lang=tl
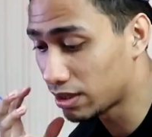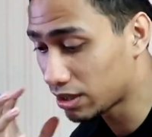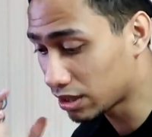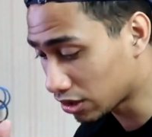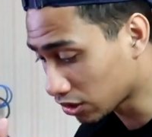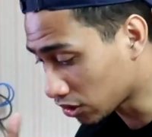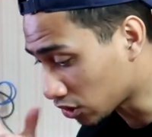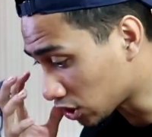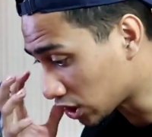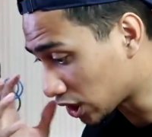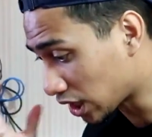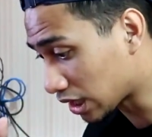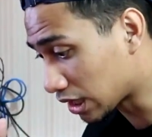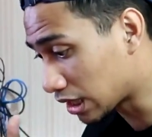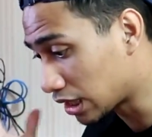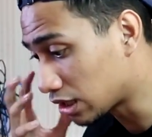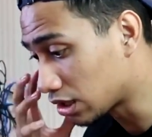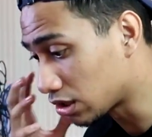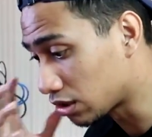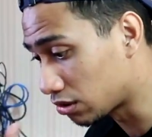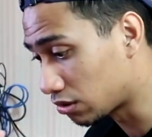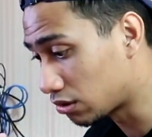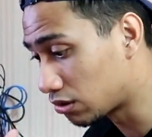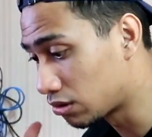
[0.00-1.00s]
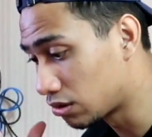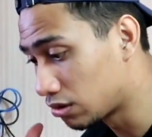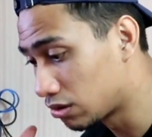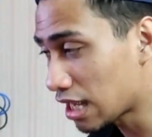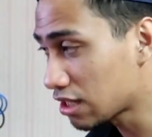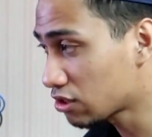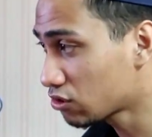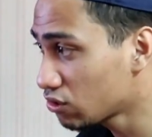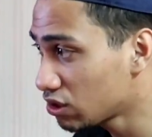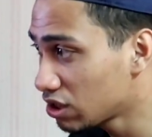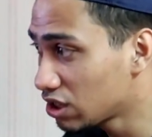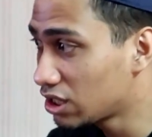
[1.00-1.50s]
magkaroon ng ganito.
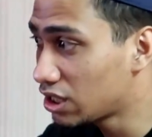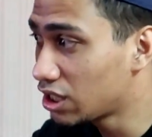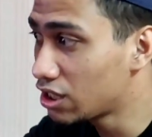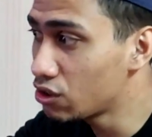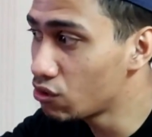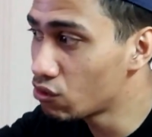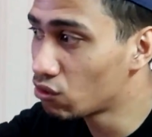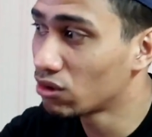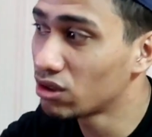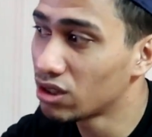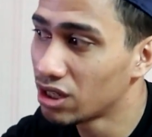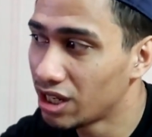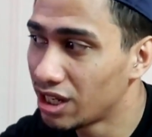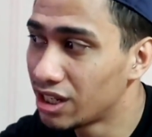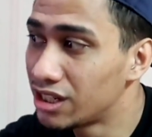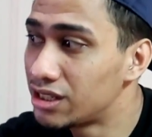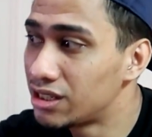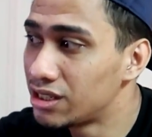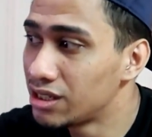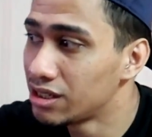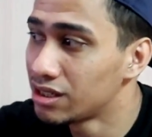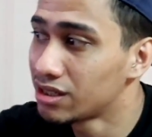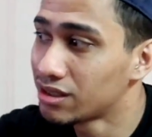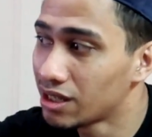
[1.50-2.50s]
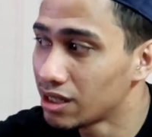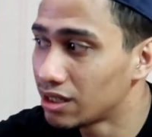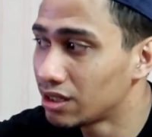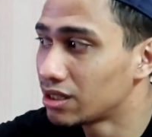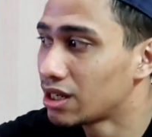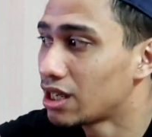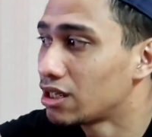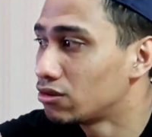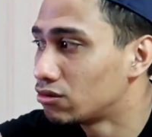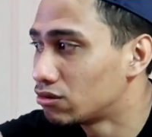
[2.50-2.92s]
Kaso hindi yung existing na